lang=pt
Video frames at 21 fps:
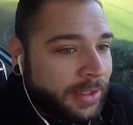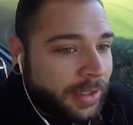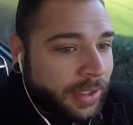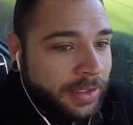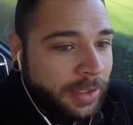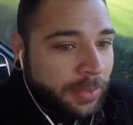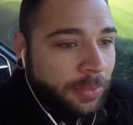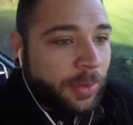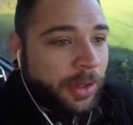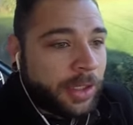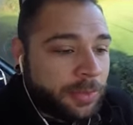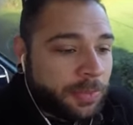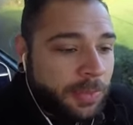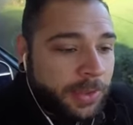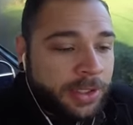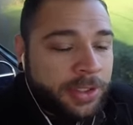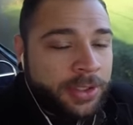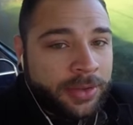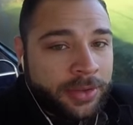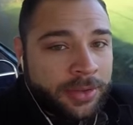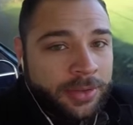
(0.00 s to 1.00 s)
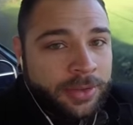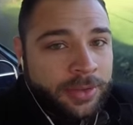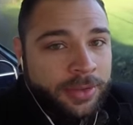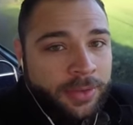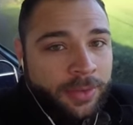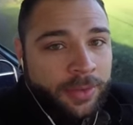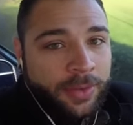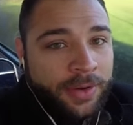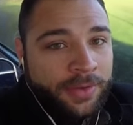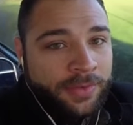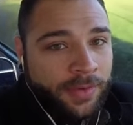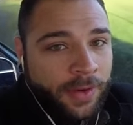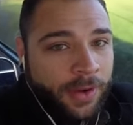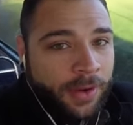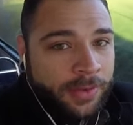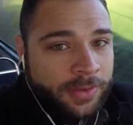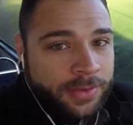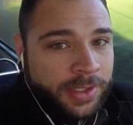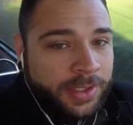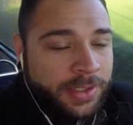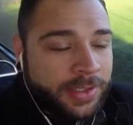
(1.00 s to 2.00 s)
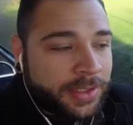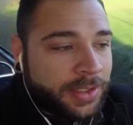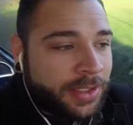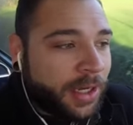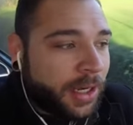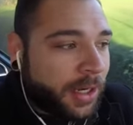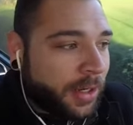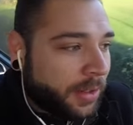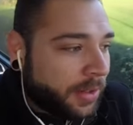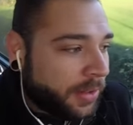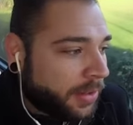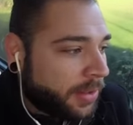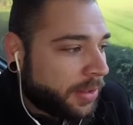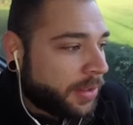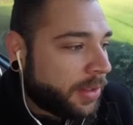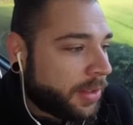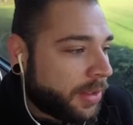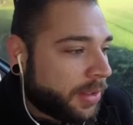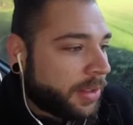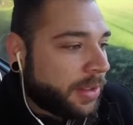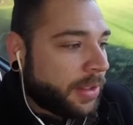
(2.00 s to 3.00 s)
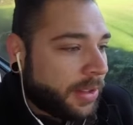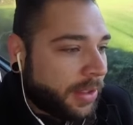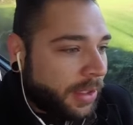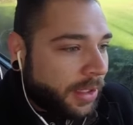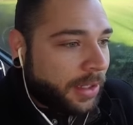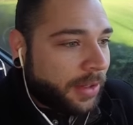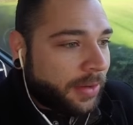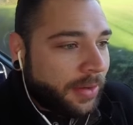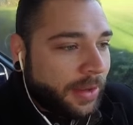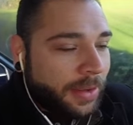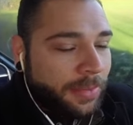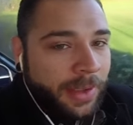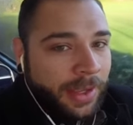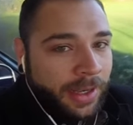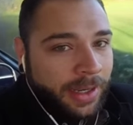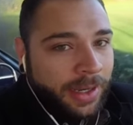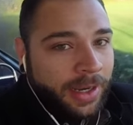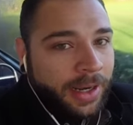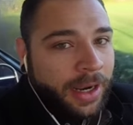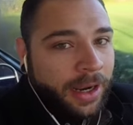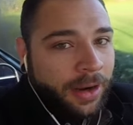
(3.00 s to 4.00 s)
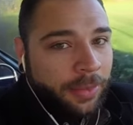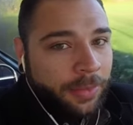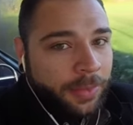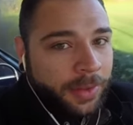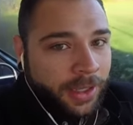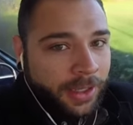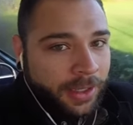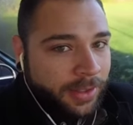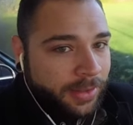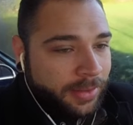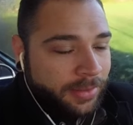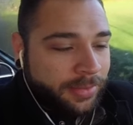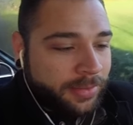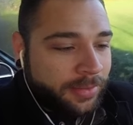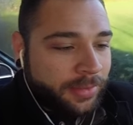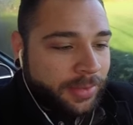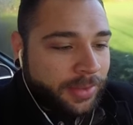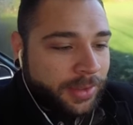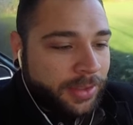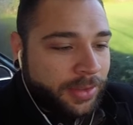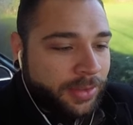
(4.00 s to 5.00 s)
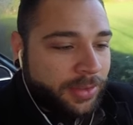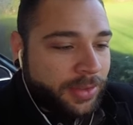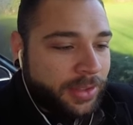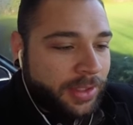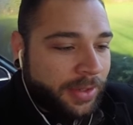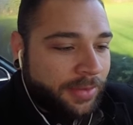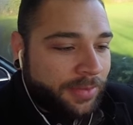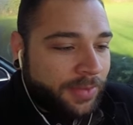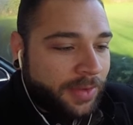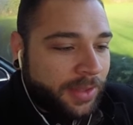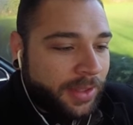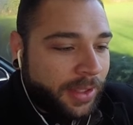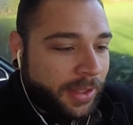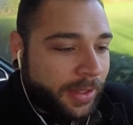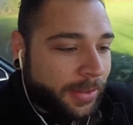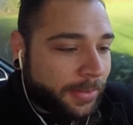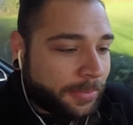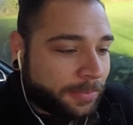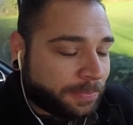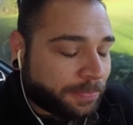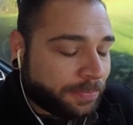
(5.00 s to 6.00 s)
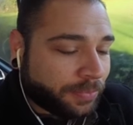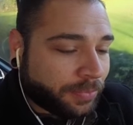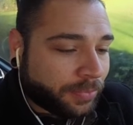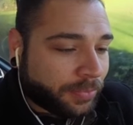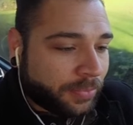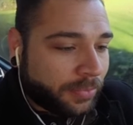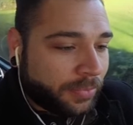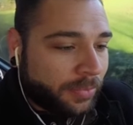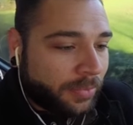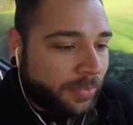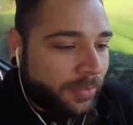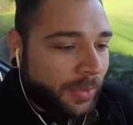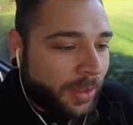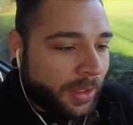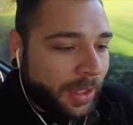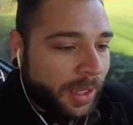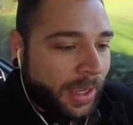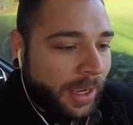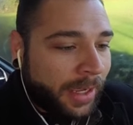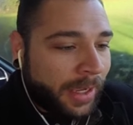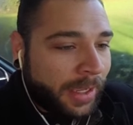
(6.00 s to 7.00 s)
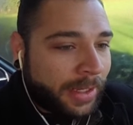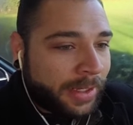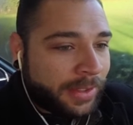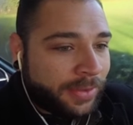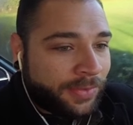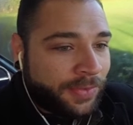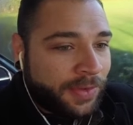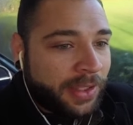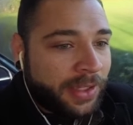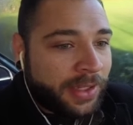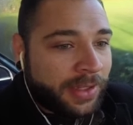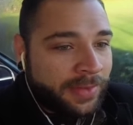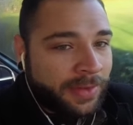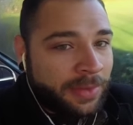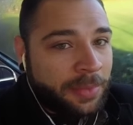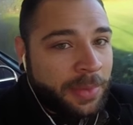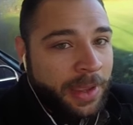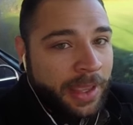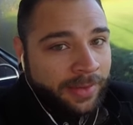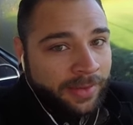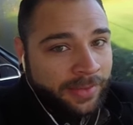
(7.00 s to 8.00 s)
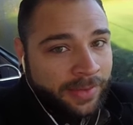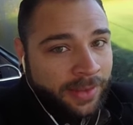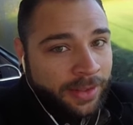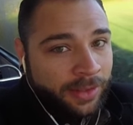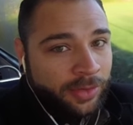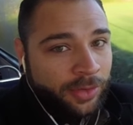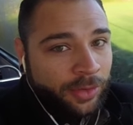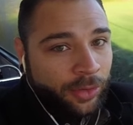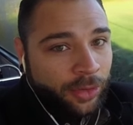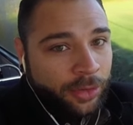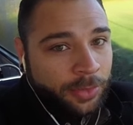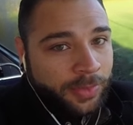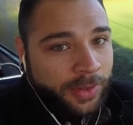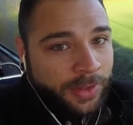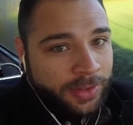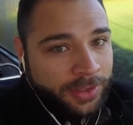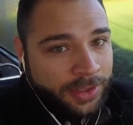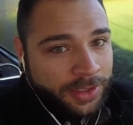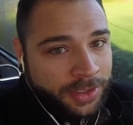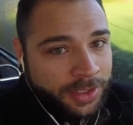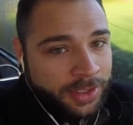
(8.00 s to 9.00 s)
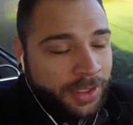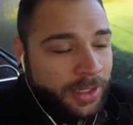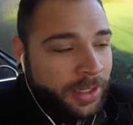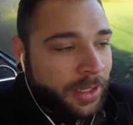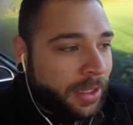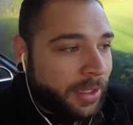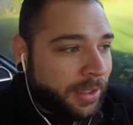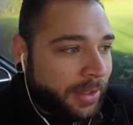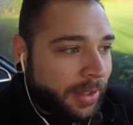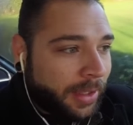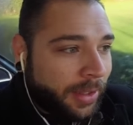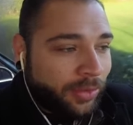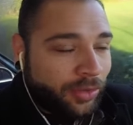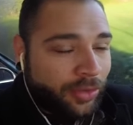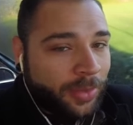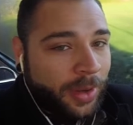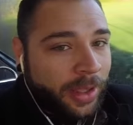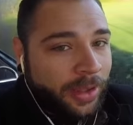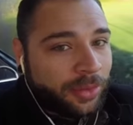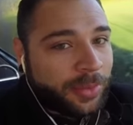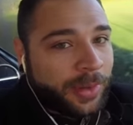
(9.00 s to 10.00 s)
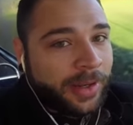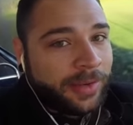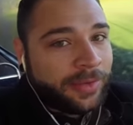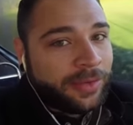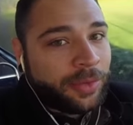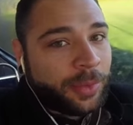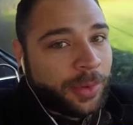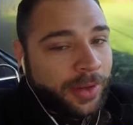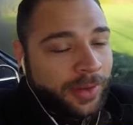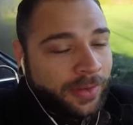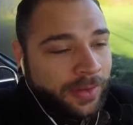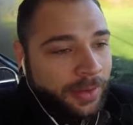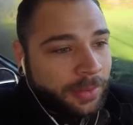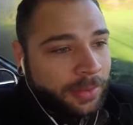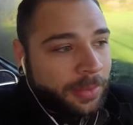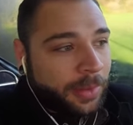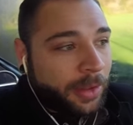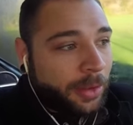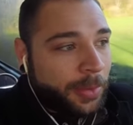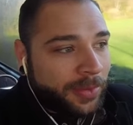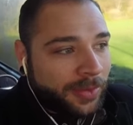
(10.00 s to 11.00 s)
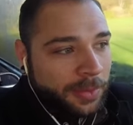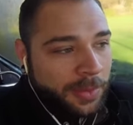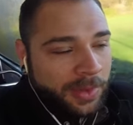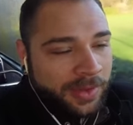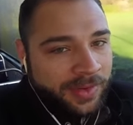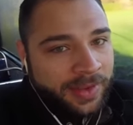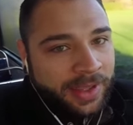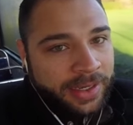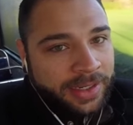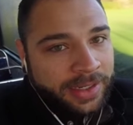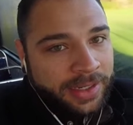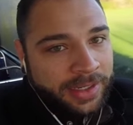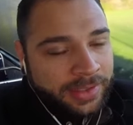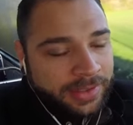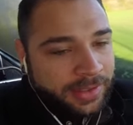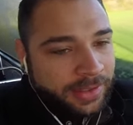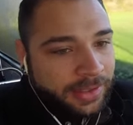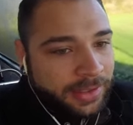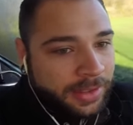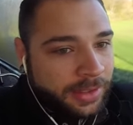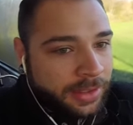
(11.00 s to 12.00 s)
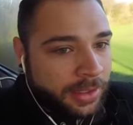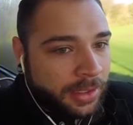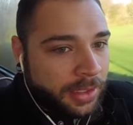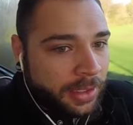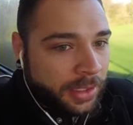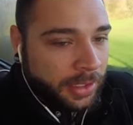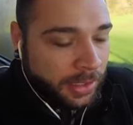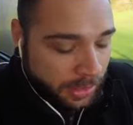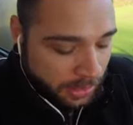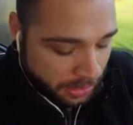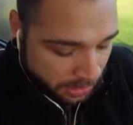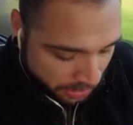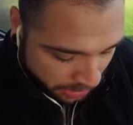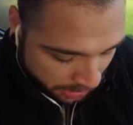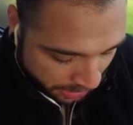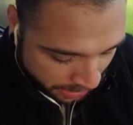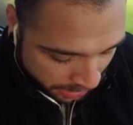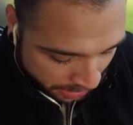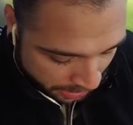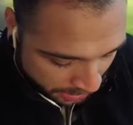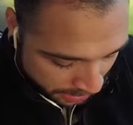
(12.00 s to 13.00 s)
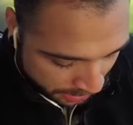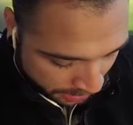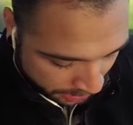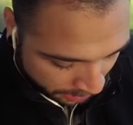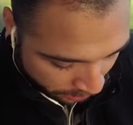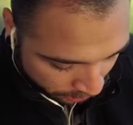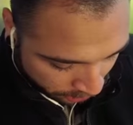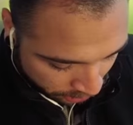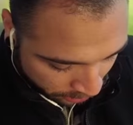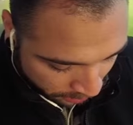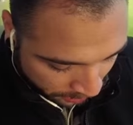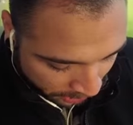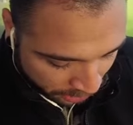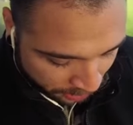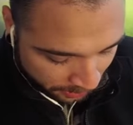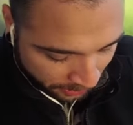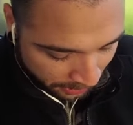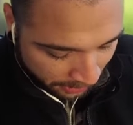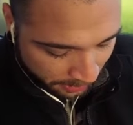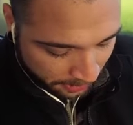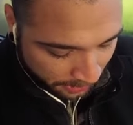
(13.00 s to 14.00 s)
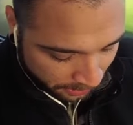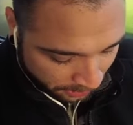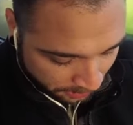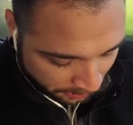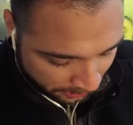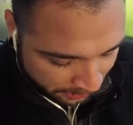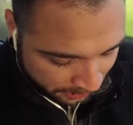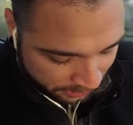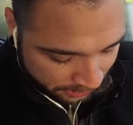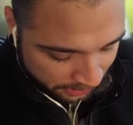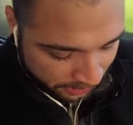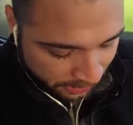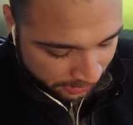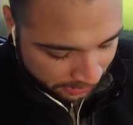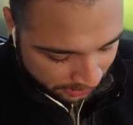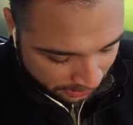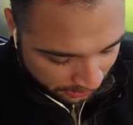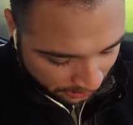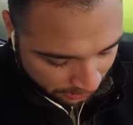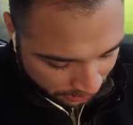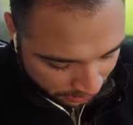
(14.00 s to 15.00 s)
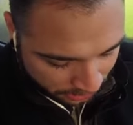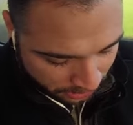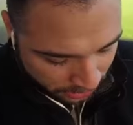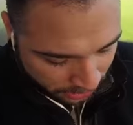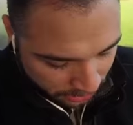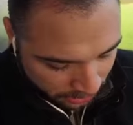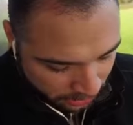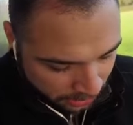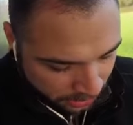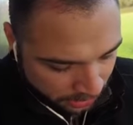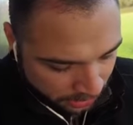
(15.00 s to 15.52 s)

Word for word: e você pode pedir o refund desse dinheiro. Entendeu? É bem legal porque isso te evita aquelas filas imensas dentro de ônibus que a gente tem acostumado no Brasil, por exemplo. Pelo menos na minha cidade era assim. É, outro meio de pagamento bastante interessante